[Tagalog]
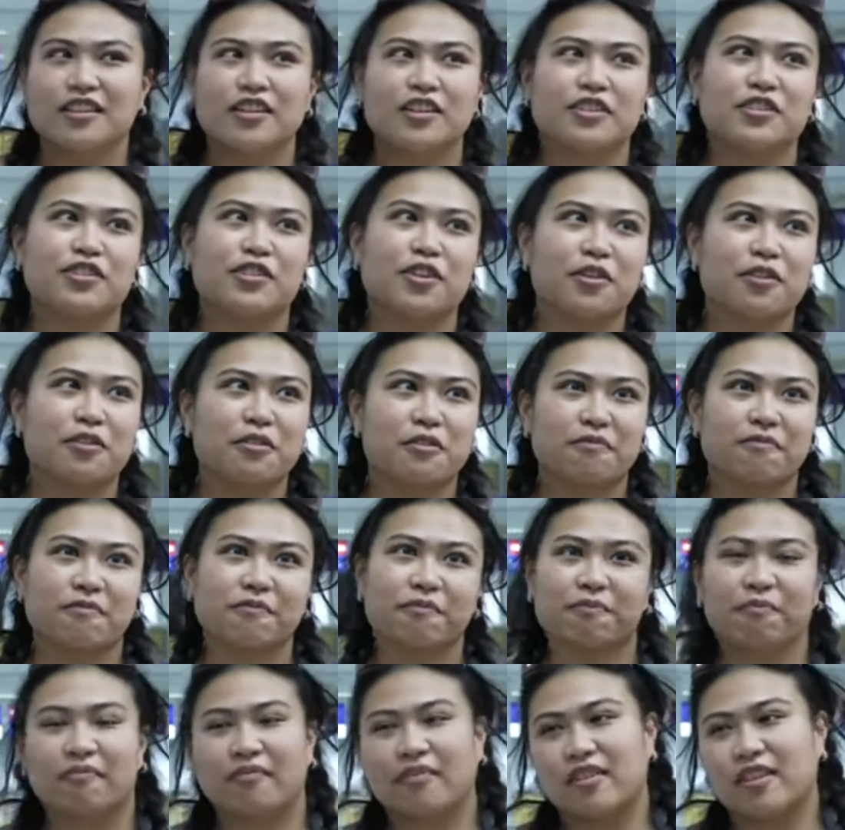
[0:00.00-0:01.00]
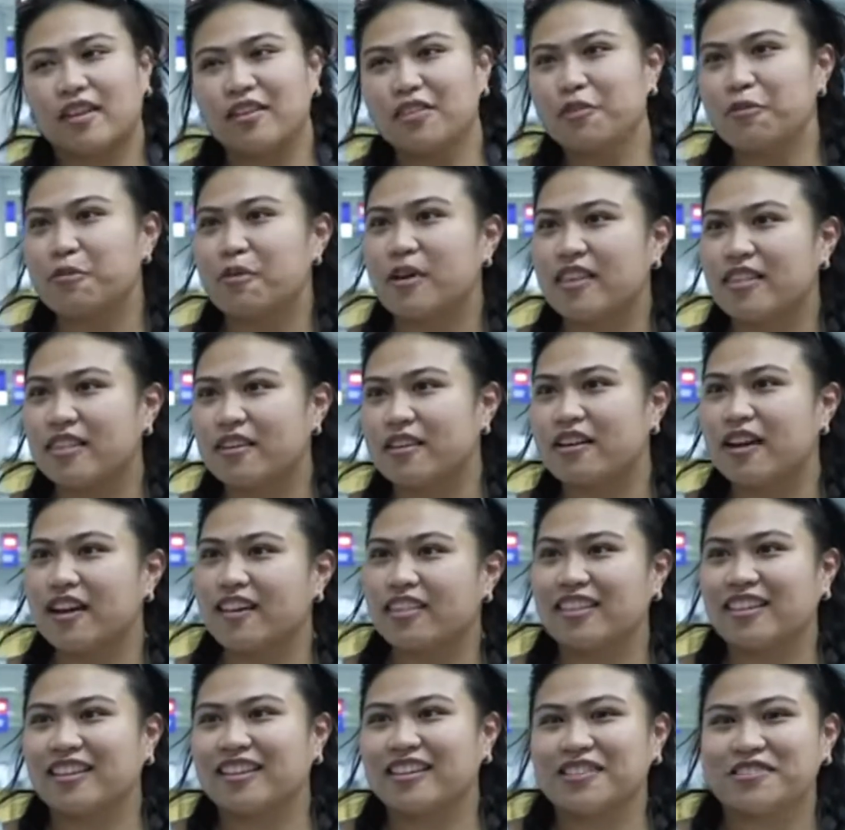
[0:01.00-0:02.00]
So, and the weather, I
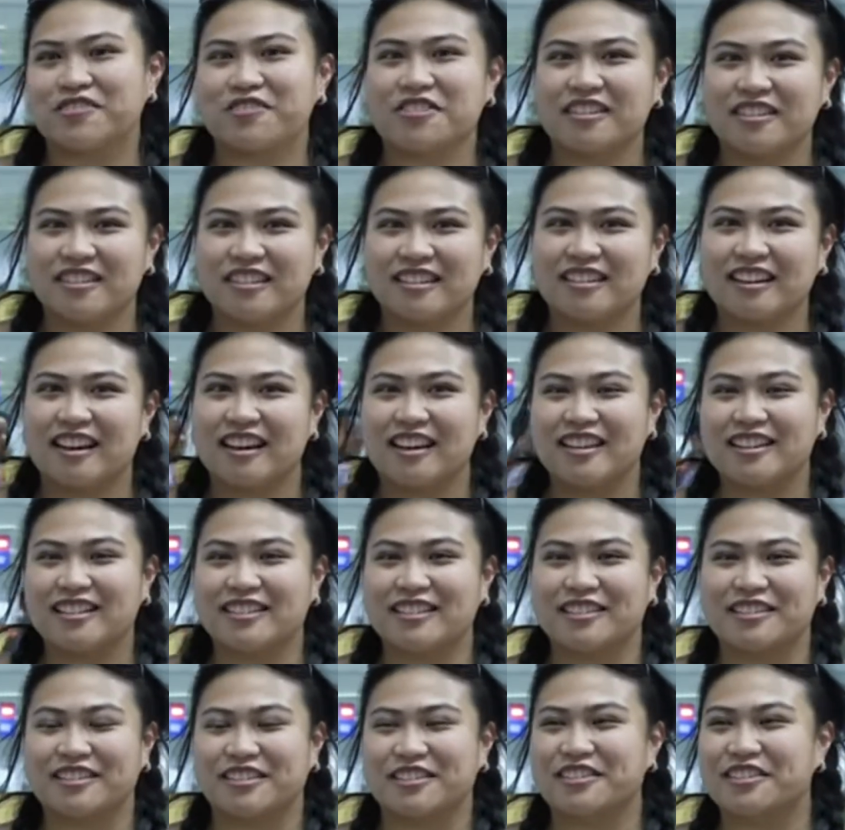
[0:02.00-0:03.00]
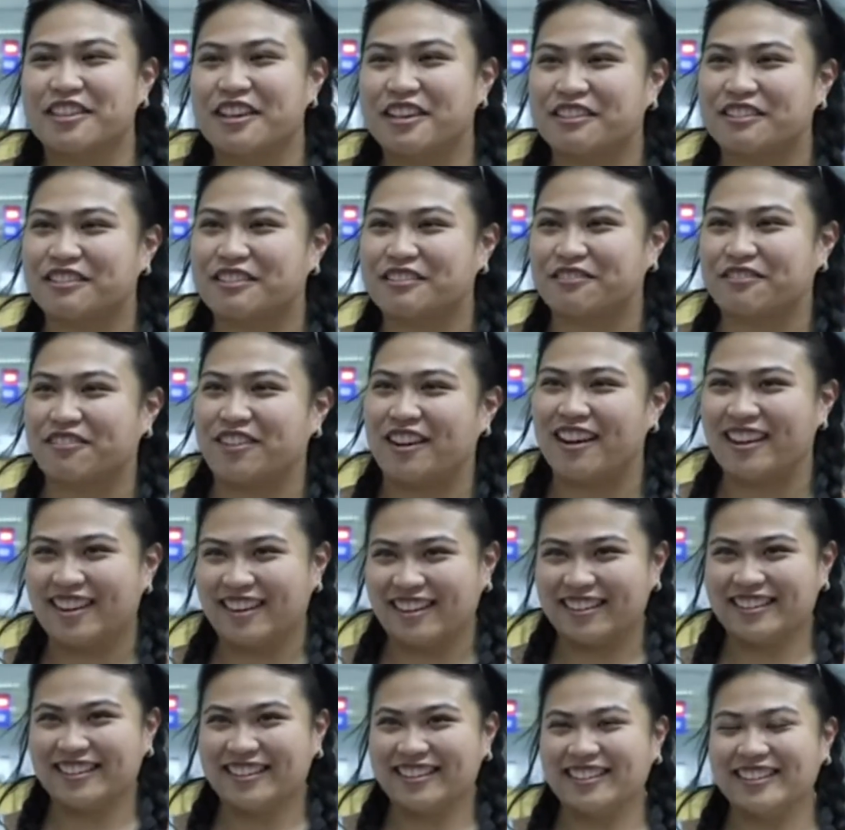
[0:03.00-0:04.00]
think, is really nice, so that's
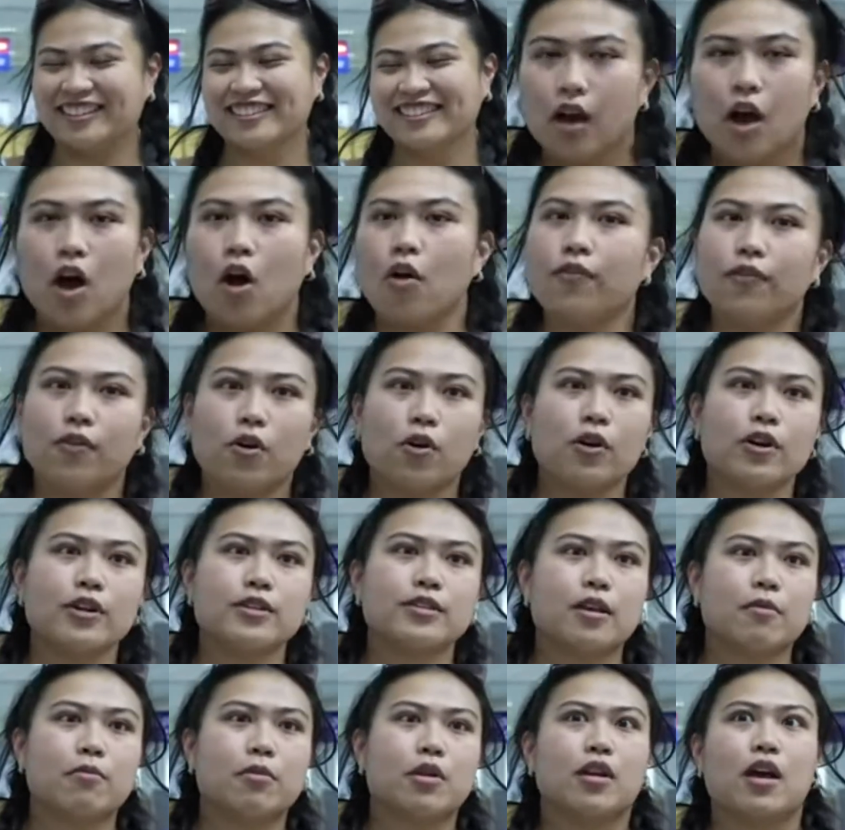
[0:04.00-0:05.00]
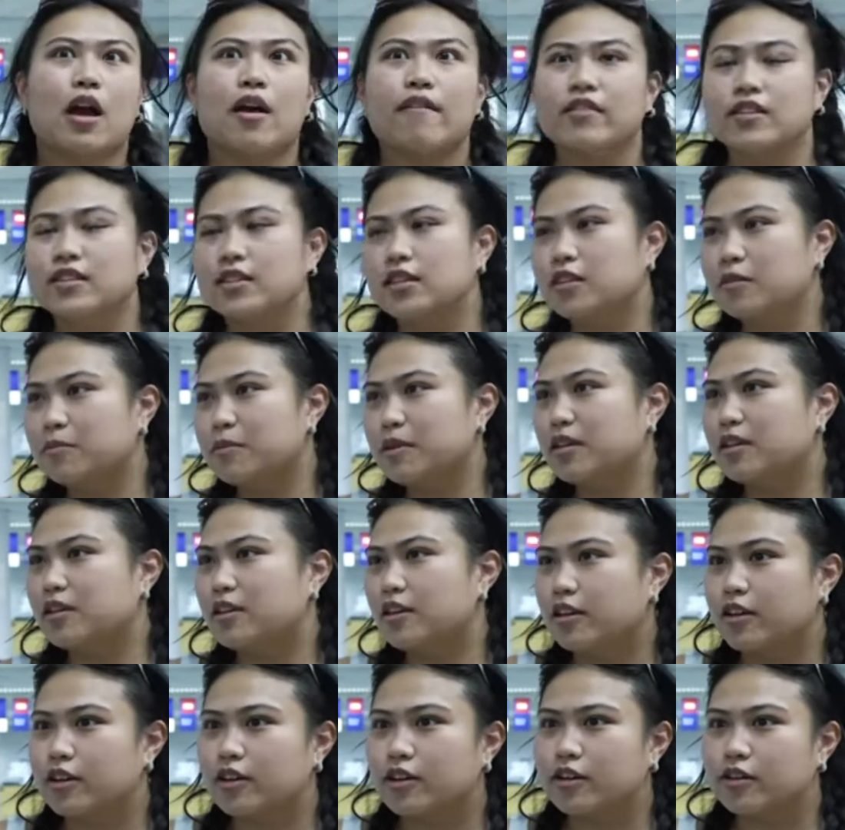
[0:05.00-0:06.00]
fun. Of course, I mean, I haven't seen them in
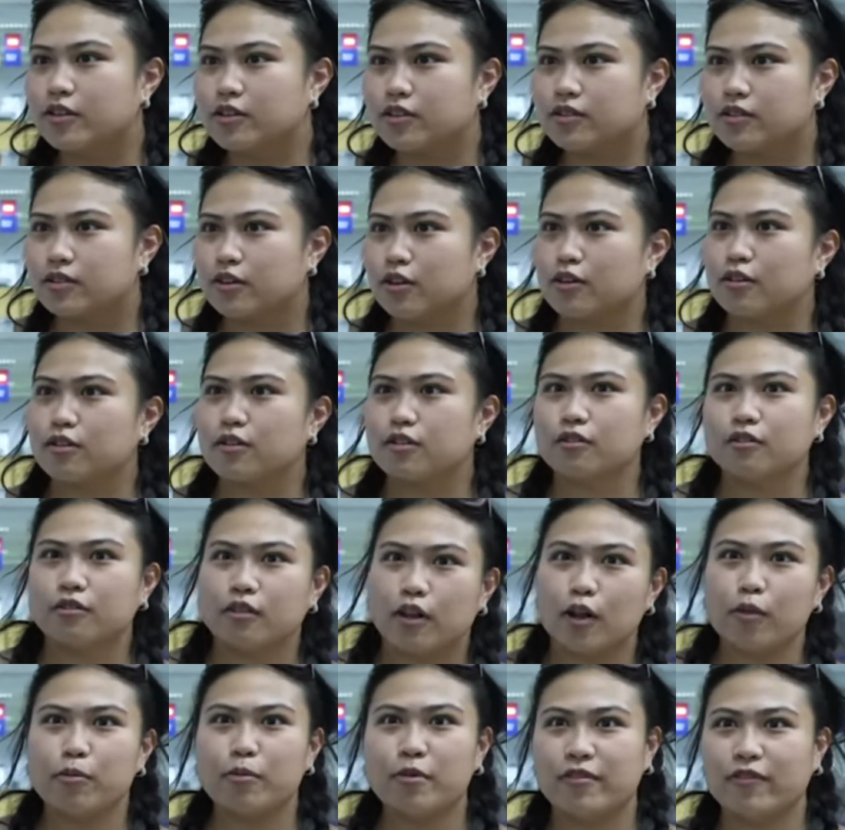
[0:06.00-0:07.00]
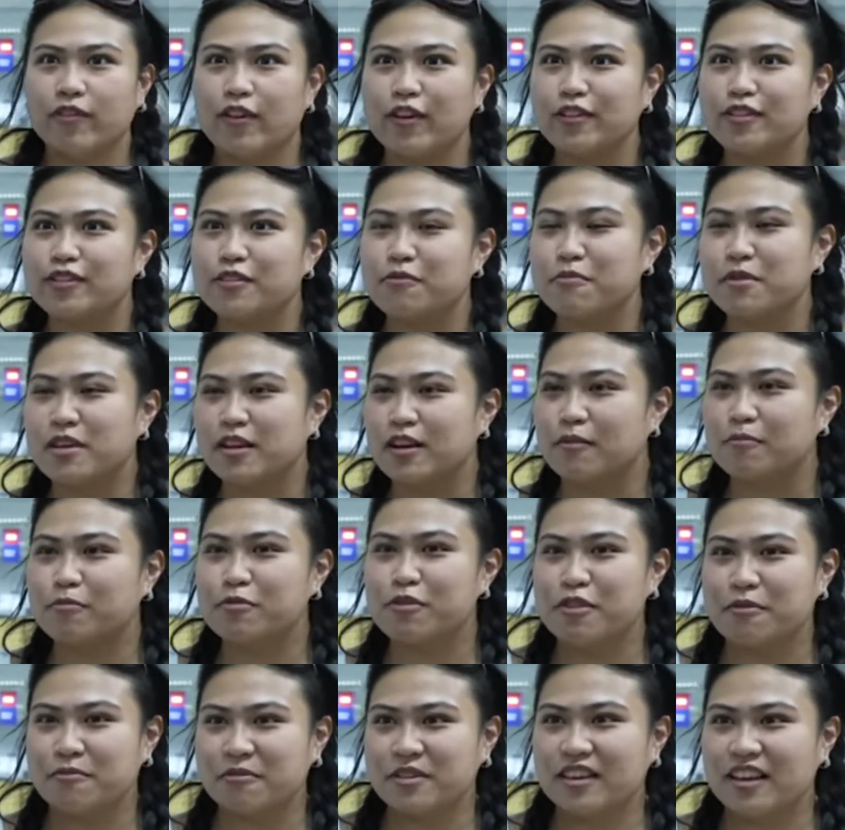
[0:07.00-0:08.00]
years, so it'll be fun to meet up
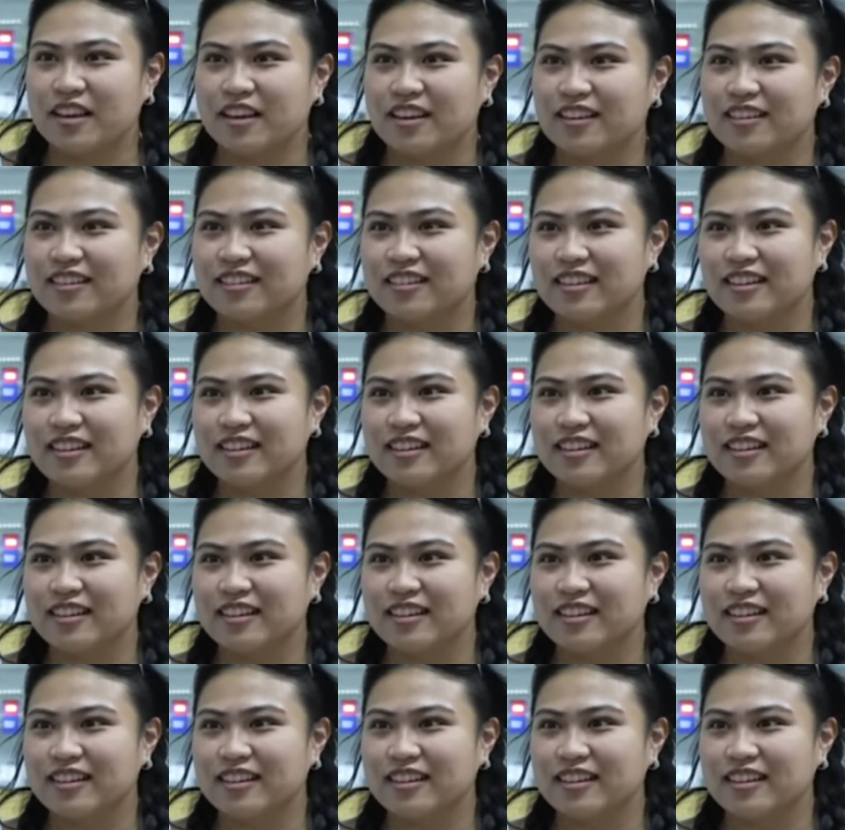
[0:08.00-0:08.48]
with them again.